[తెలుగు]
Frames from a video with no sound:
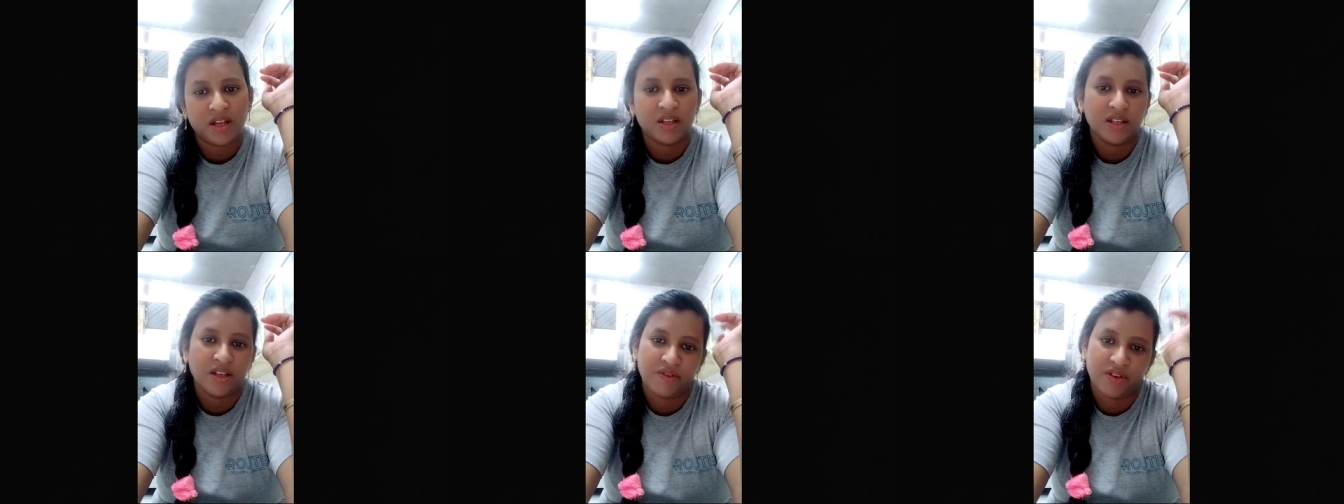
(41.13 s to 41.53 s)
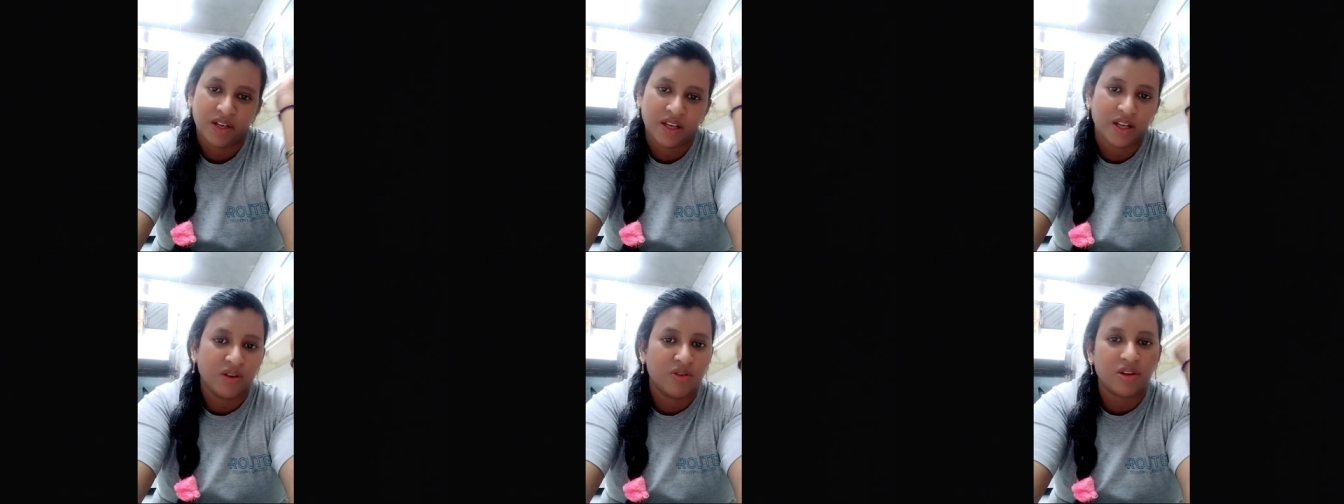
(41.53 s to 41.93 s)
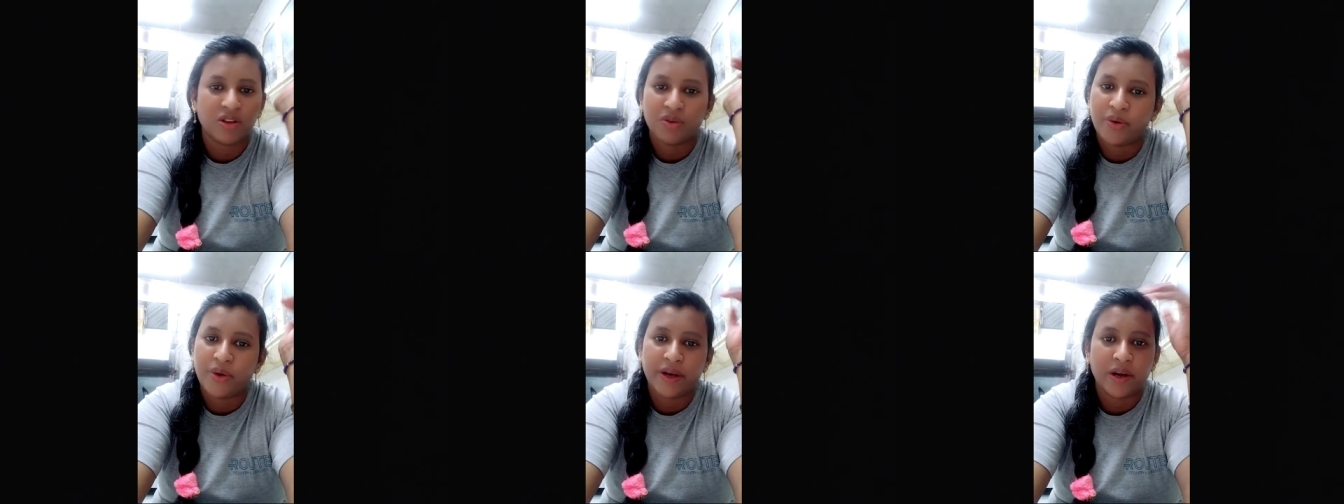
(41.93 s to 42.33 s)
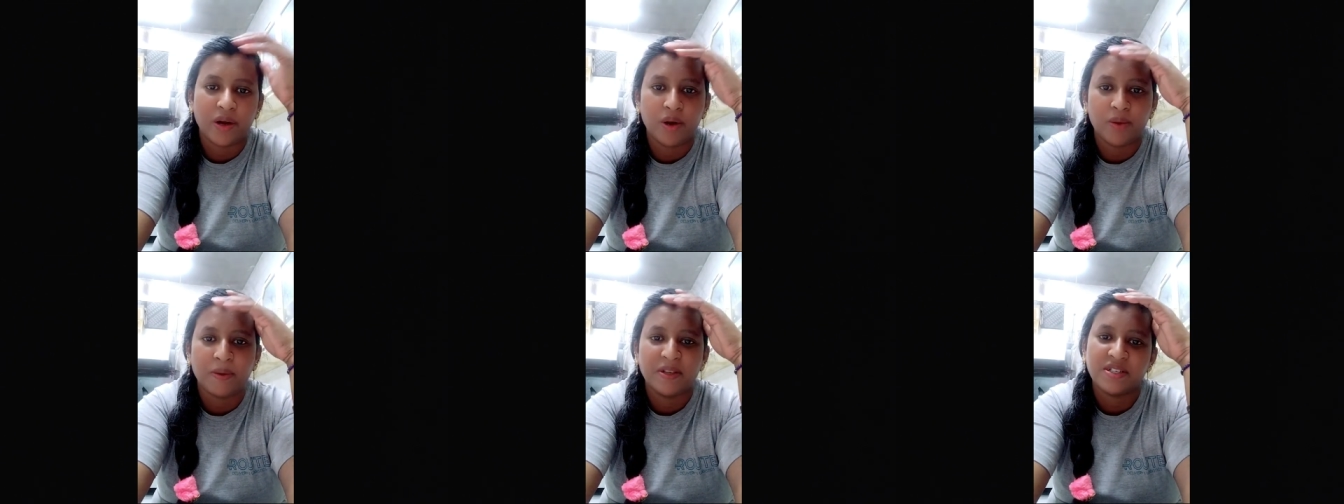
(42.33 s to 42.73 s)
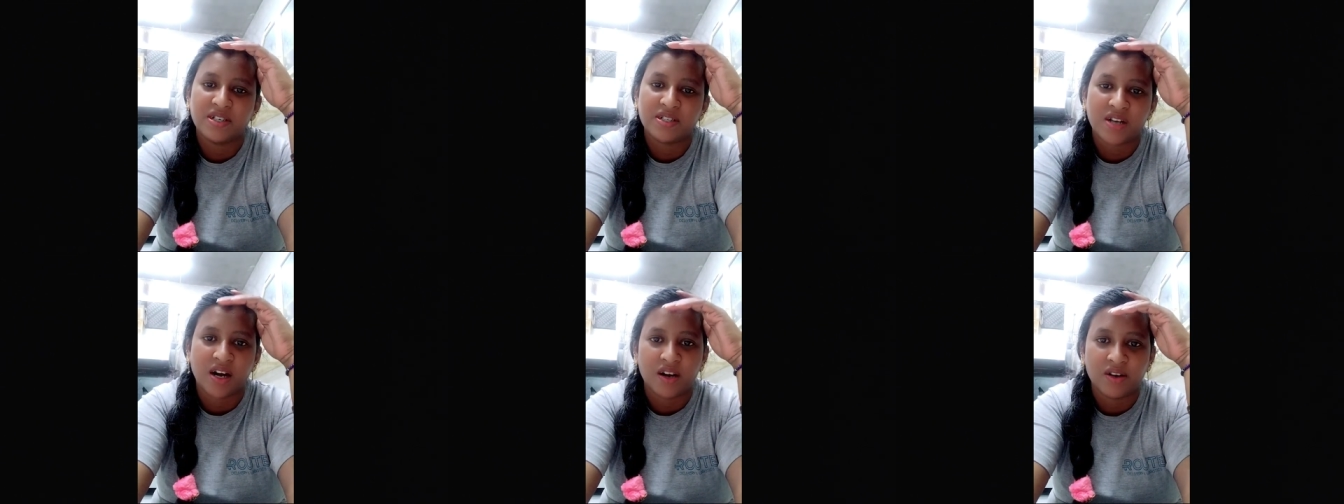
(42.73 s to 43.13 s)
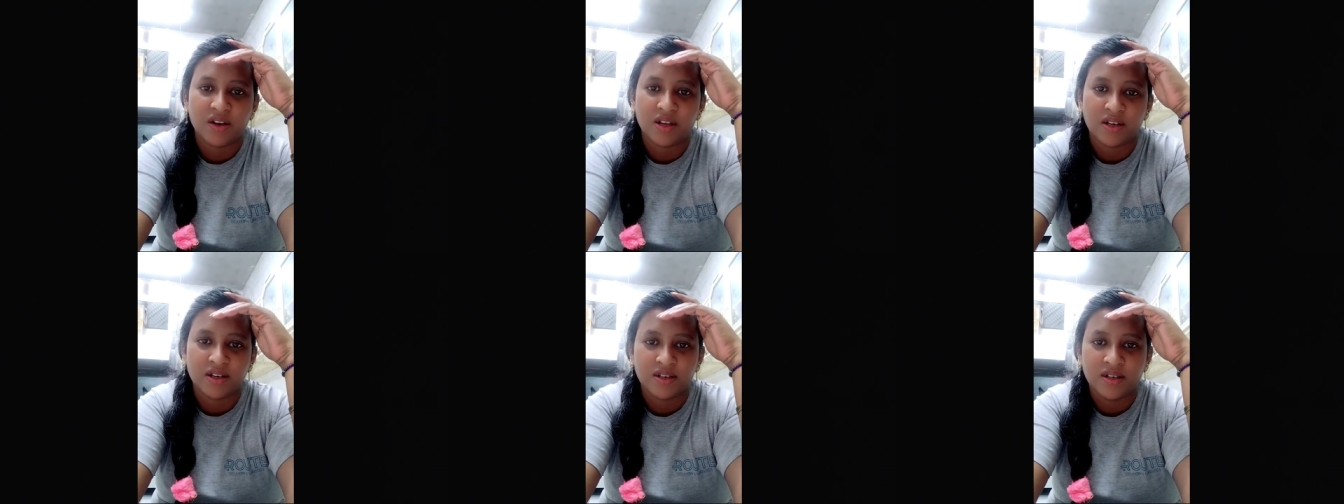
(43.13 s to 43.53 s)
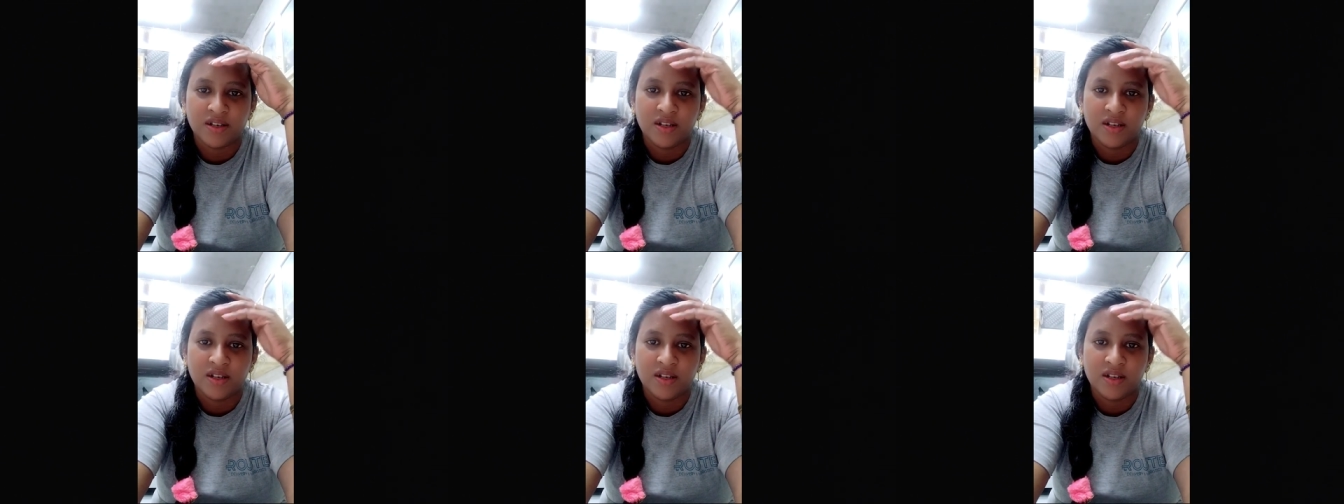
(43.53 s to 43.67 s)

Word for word: అది ఎవరికైనా ఉంటుంది కోయిట్లో పనిచేసిన ఆడవాళ్ళకి